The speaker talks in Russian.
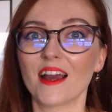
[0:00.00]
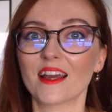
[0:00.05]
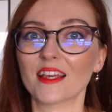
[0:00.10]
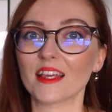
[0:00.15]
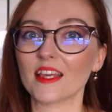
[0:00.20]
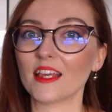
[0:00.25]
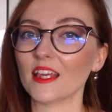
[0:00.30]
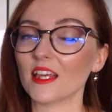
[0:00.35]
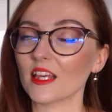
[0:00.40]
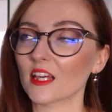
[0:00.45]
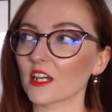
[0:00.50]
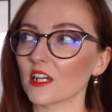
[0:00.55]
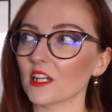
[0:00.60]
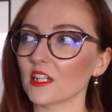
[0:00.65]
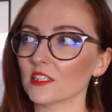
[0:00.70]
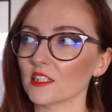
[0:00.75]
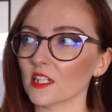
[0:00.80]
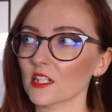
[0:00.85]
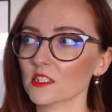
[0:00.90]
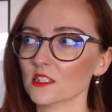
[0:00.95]
И
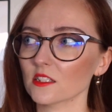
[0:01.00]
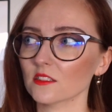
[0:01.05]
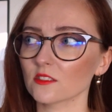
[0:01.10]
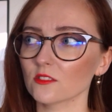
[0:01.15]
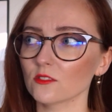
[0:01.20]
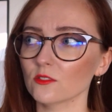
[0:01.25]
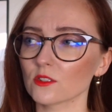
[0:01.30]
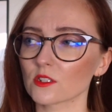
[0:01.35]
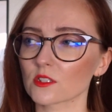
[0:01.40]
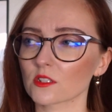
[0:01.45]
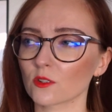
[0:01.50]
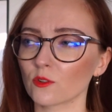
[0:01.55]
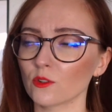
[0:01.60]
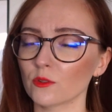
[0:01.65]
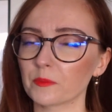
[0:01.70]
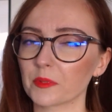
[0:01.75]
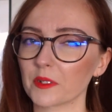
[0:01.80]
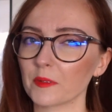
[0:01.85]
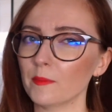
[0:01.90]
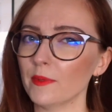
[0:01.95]
э, я столкнулась с
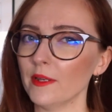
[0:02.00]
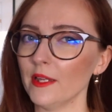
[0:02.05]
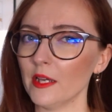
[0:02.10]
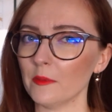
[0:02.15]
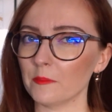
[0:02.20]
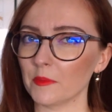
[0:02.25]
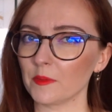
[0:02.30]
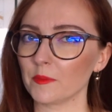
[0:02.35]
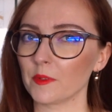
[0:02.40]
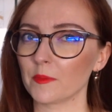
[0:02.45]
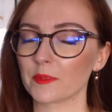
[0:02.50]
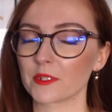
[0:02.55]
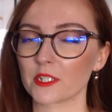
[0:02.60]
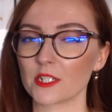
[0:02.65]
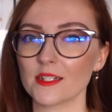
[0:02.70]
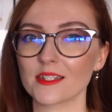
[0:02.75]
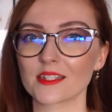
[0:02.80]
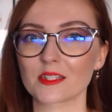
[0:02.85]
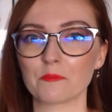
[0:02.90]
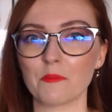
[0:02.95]
такой проблемой. Мы
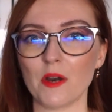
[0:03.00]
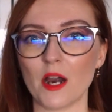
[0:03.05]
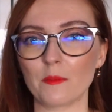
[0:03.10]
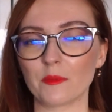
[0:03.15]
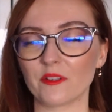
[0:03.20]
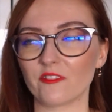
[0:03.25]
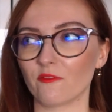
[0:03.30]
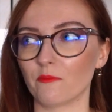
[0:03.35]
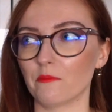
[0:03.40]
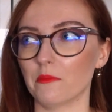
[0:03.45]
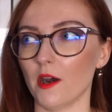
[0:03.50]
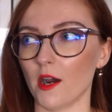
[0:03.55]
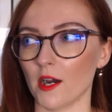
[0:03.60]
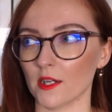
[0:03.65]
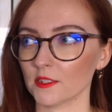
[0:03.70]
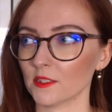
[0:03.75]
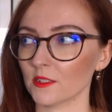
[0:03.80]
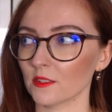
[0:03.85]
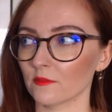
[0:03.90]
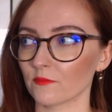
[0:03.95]
пришли с мамой в
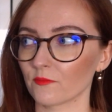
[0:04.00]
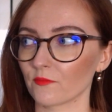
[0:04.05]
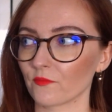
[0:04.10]
банк,